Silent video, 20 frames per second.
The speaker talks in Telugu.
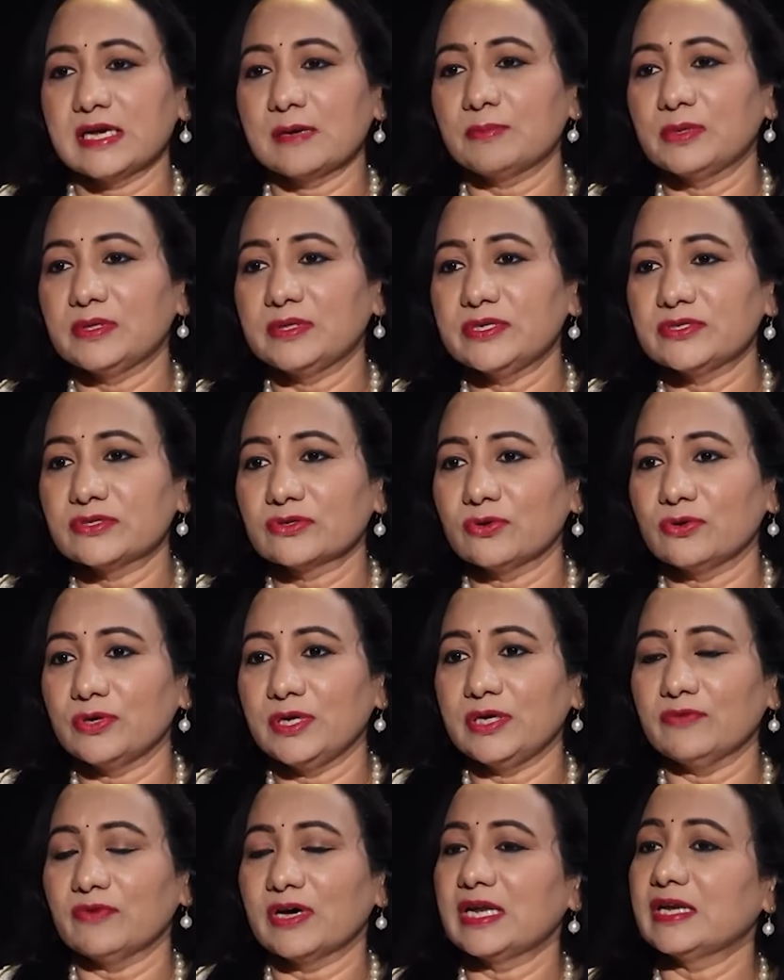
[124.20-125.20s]
ఎగ్జాంపుల్
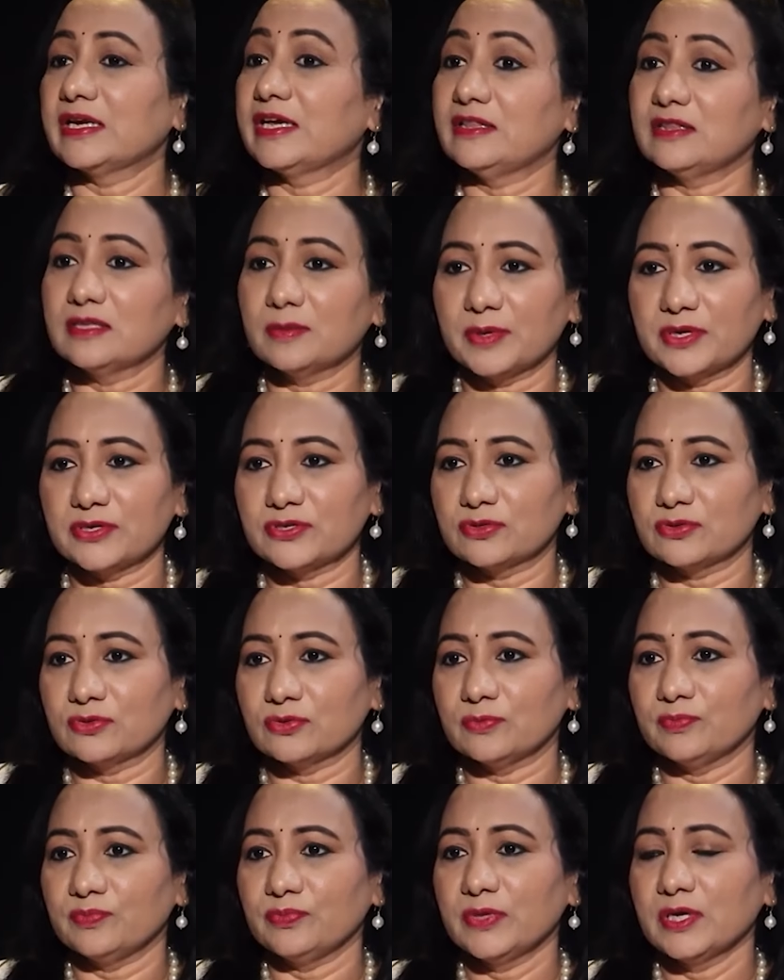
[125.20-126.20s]
తీసుకొని వాళ్ళని కింద
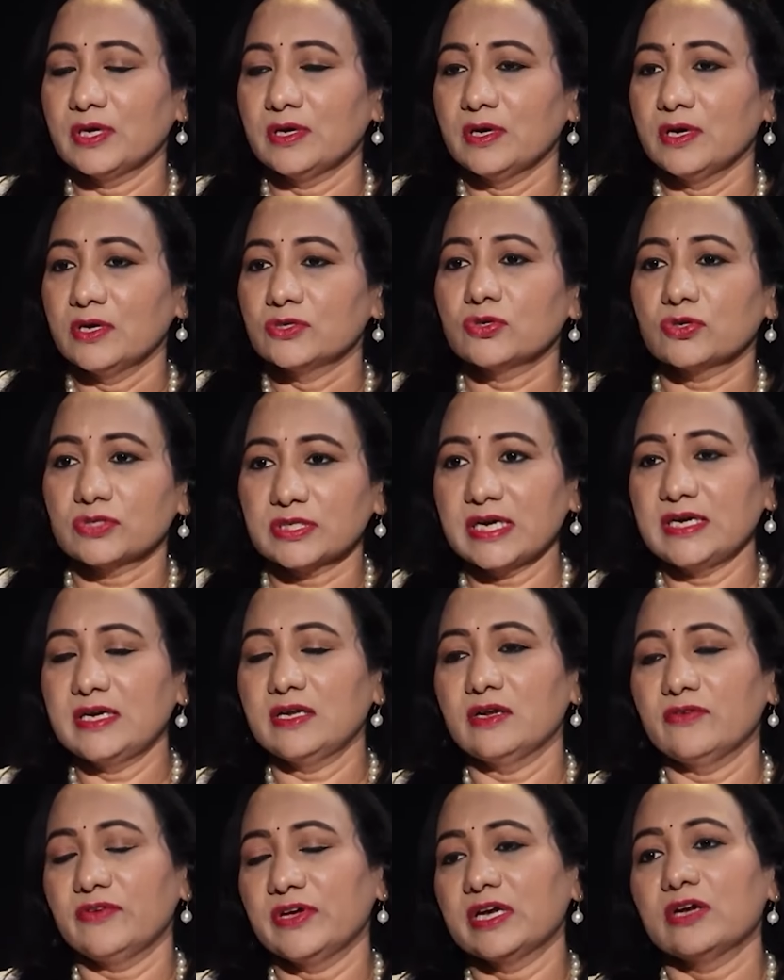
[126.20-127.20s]
పరుచుతూ
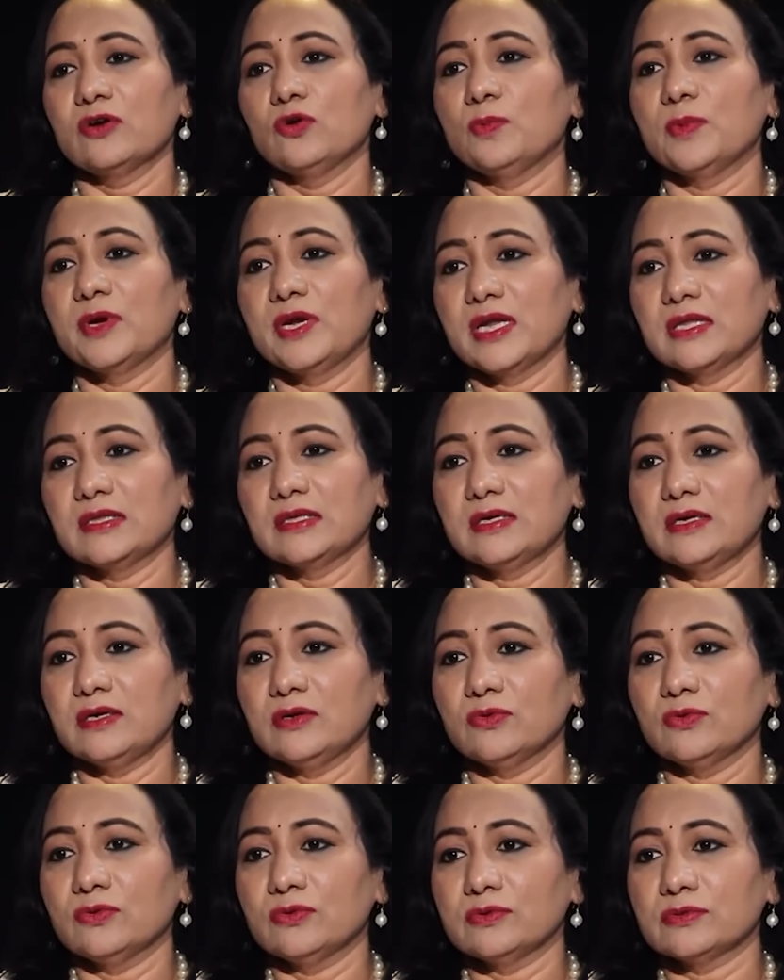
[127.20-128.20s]
సొసైటీలో వేరే ఉమెన్
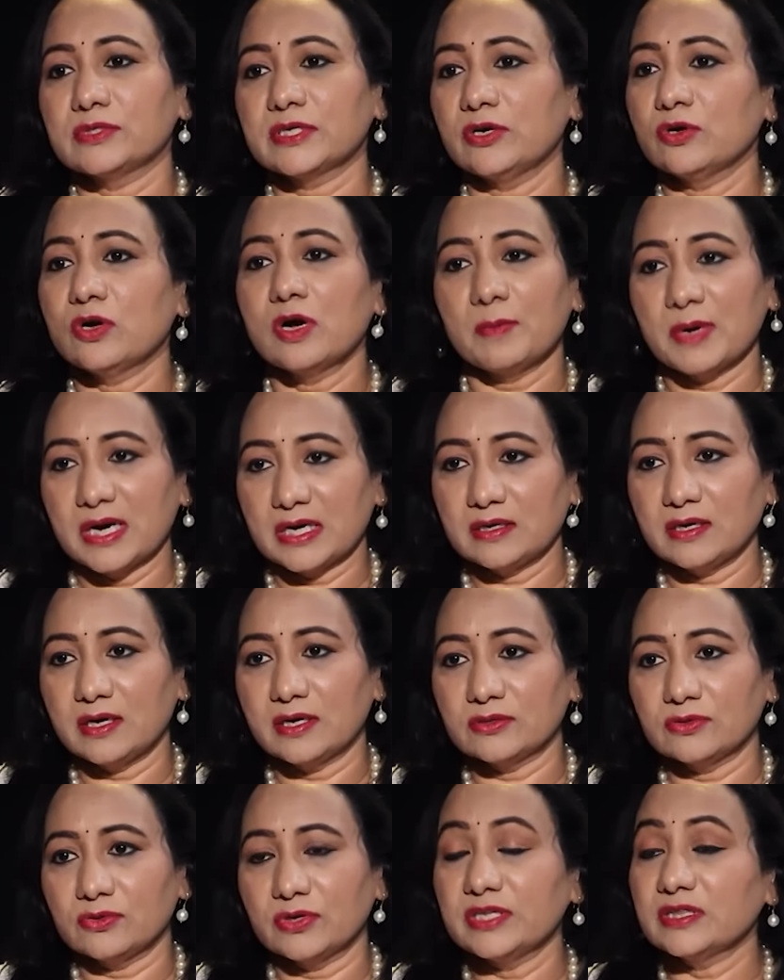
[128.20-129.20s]
అందరిను చెడుగా
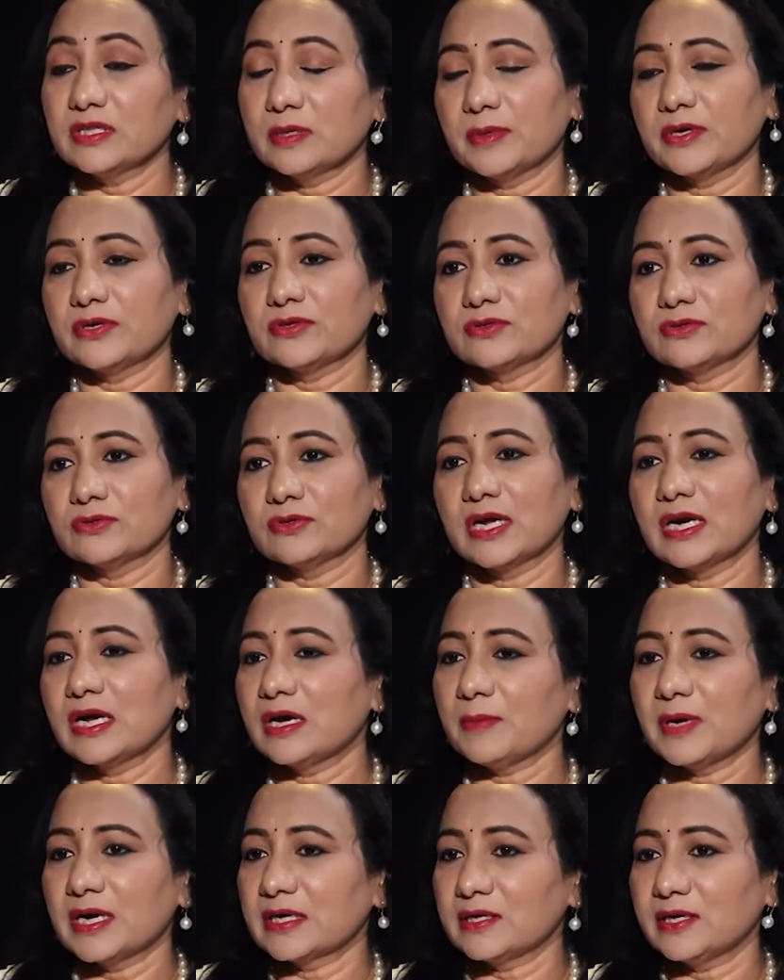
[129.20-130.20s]
మాట్లాడుతూ కింద పరుస్తూ
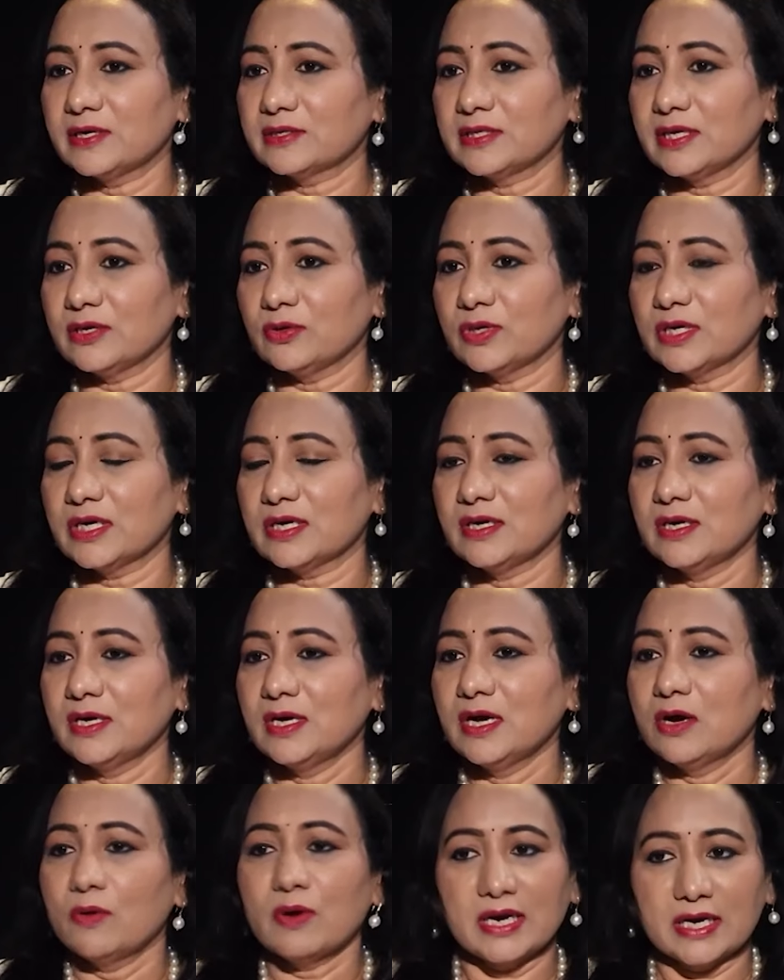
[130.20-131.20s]
అలా మాట్లాడితే కూడా
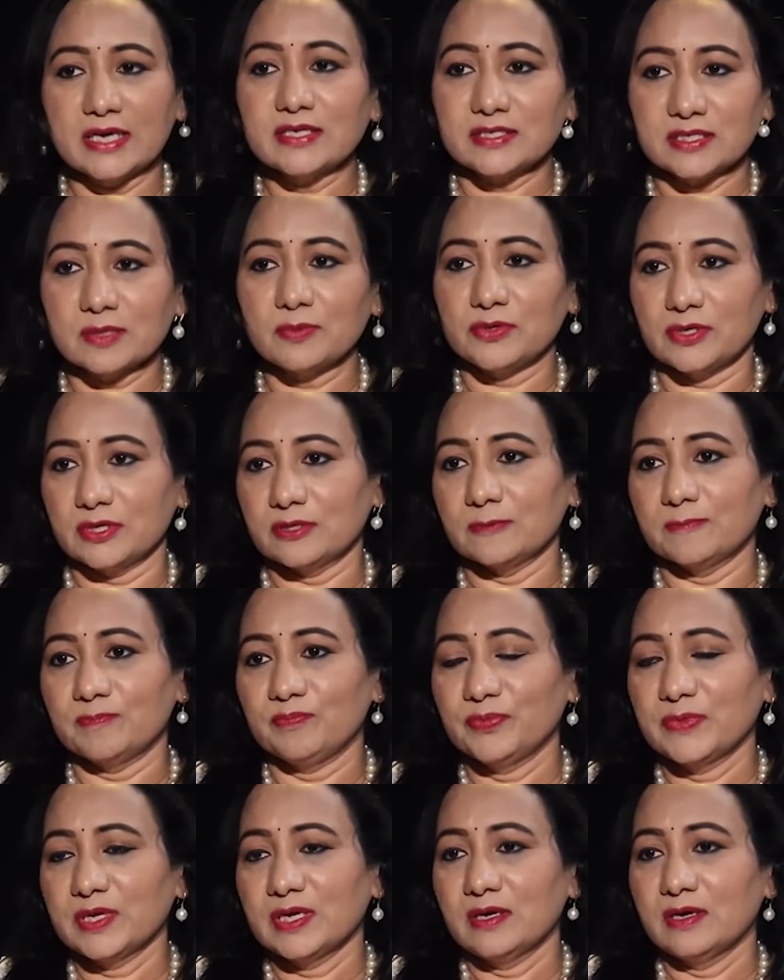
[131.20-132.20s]
వాళ్ళకి ఇష్టం ఉండదు
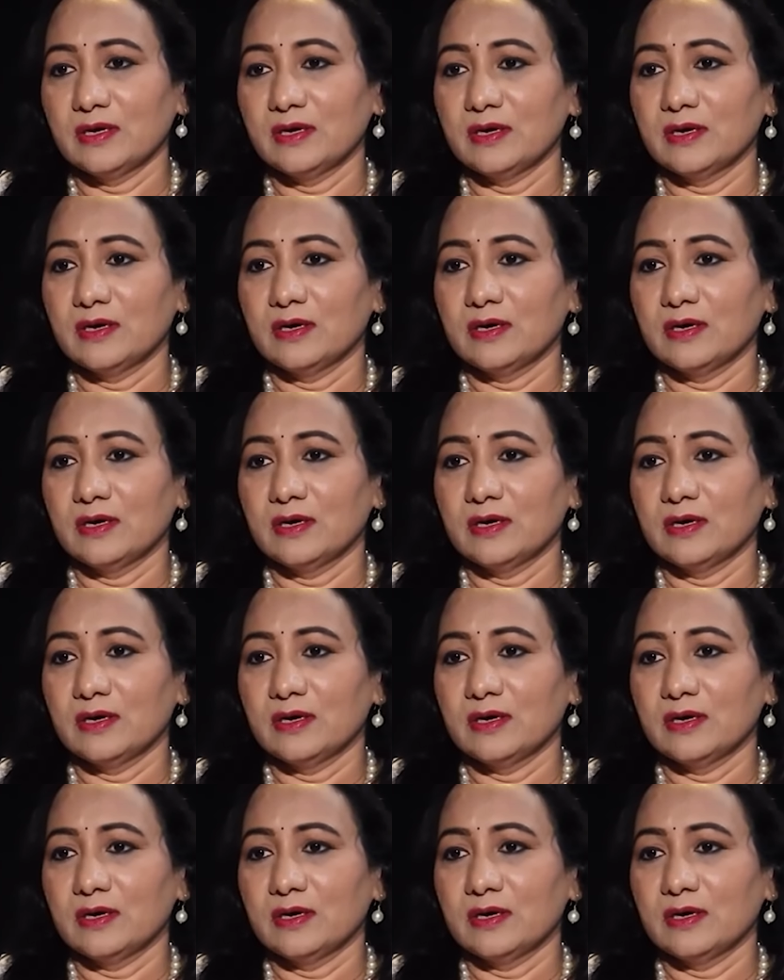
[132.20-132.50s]
నచ్చదు